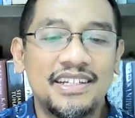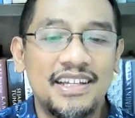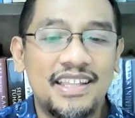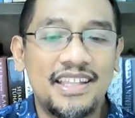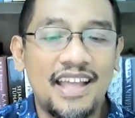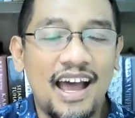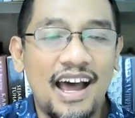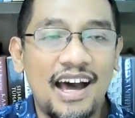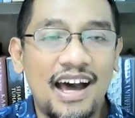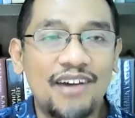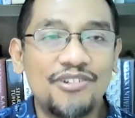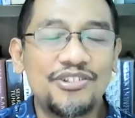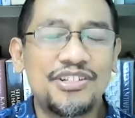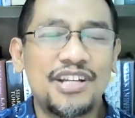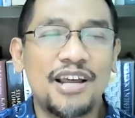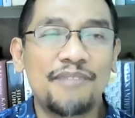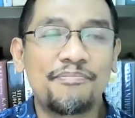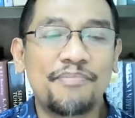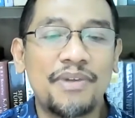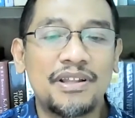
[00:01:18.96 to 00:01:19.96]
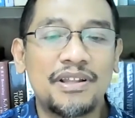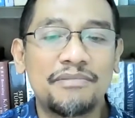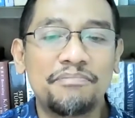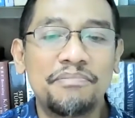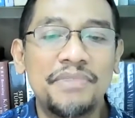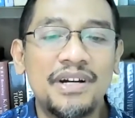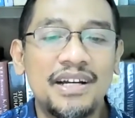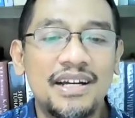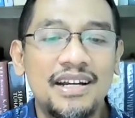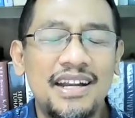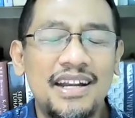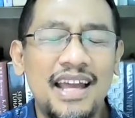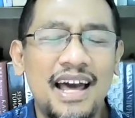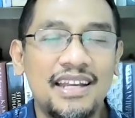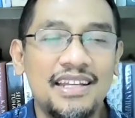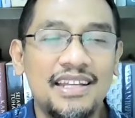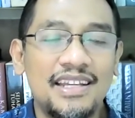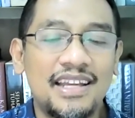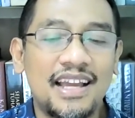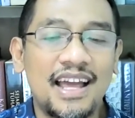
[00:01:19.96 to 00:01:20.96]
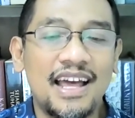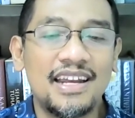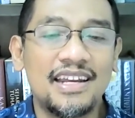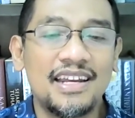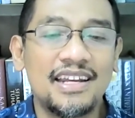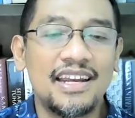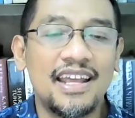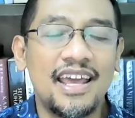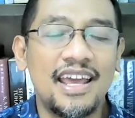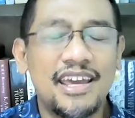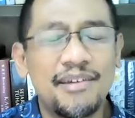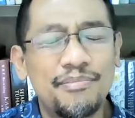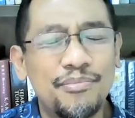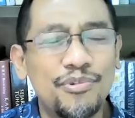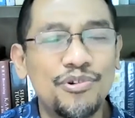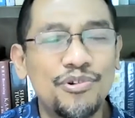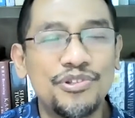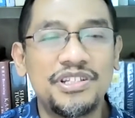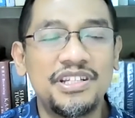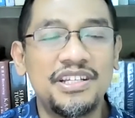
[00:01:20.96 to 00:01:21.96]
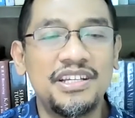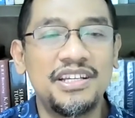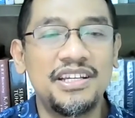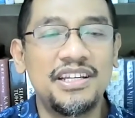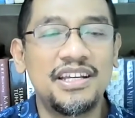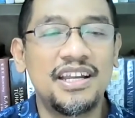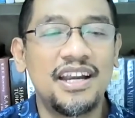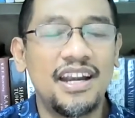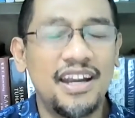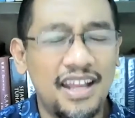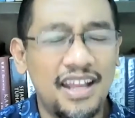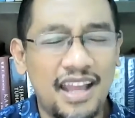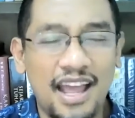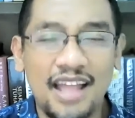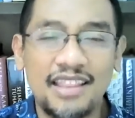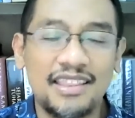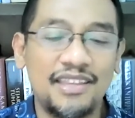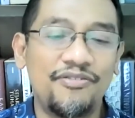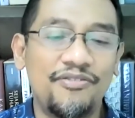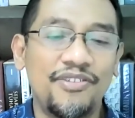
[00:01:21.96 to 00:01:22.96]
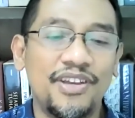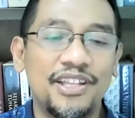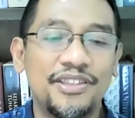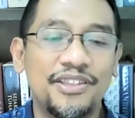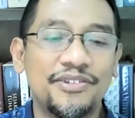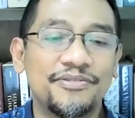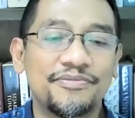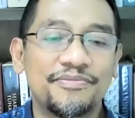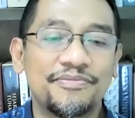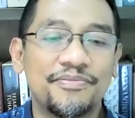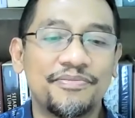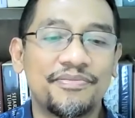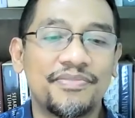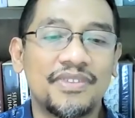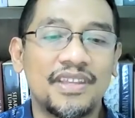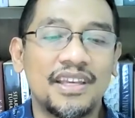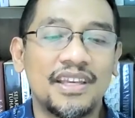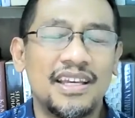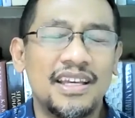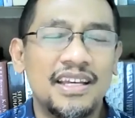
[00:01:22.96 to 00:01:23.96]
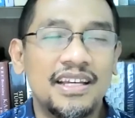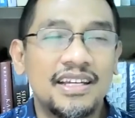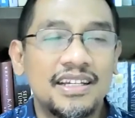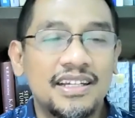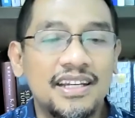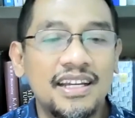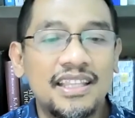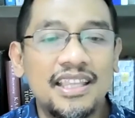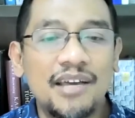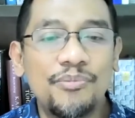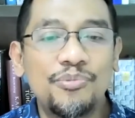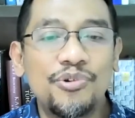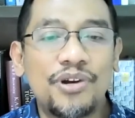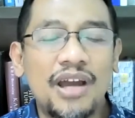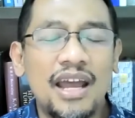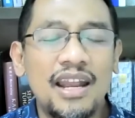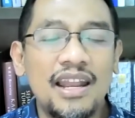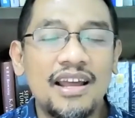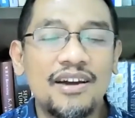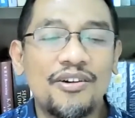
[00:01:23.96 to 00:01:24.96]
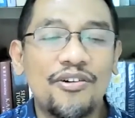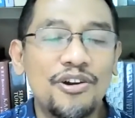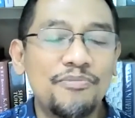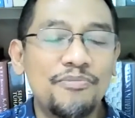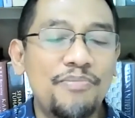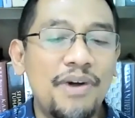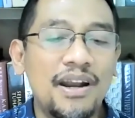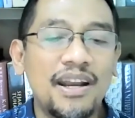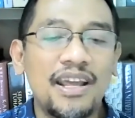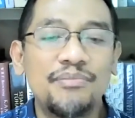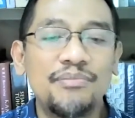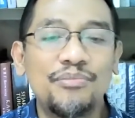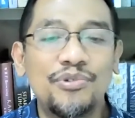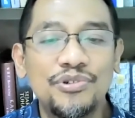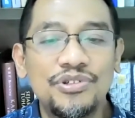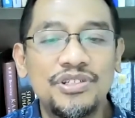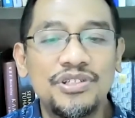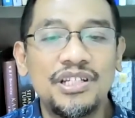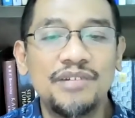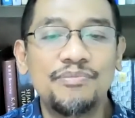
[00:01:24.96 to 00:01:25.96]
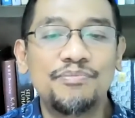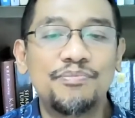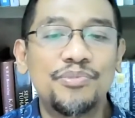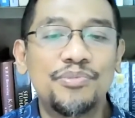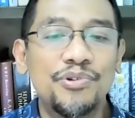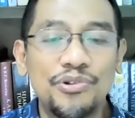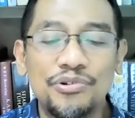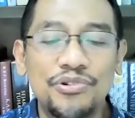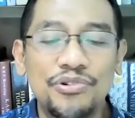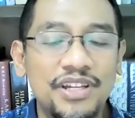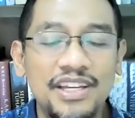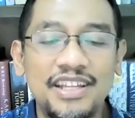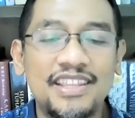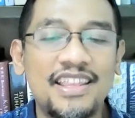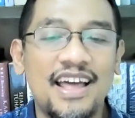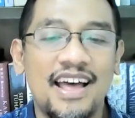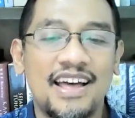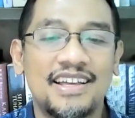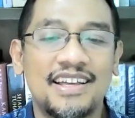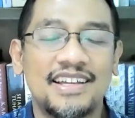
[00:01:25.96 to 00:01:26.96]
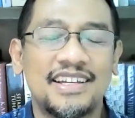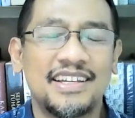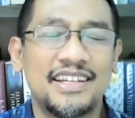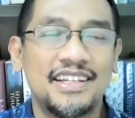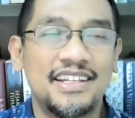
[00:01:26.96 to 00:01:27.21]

kita harus dapat mengendalikan emosi negatif itu. Kita bukanlah korban emosi buruk kita.